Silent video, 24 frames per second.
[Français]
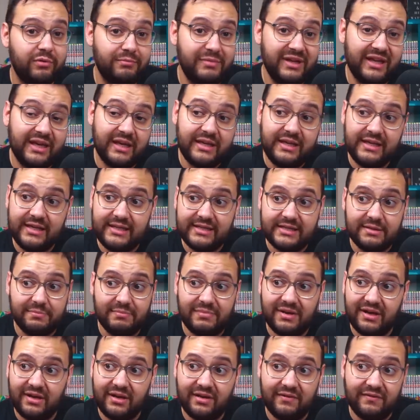mécanique c'est
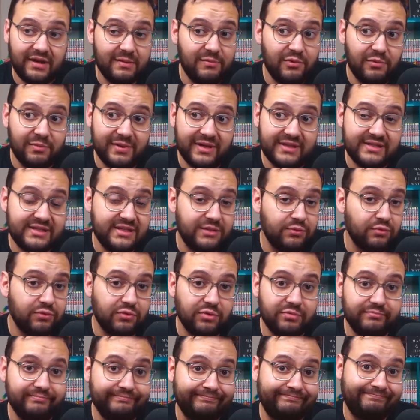pas vraiment précis, donc
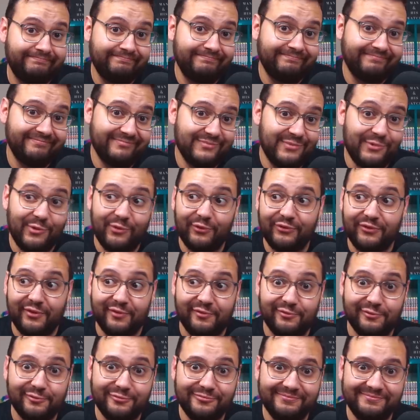on s'en
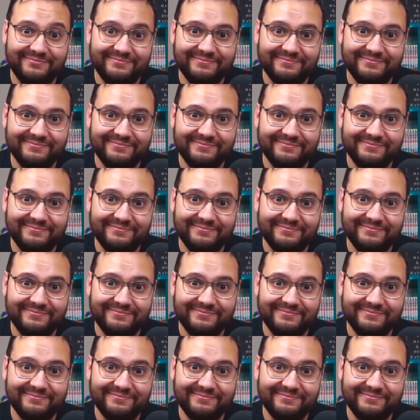fout.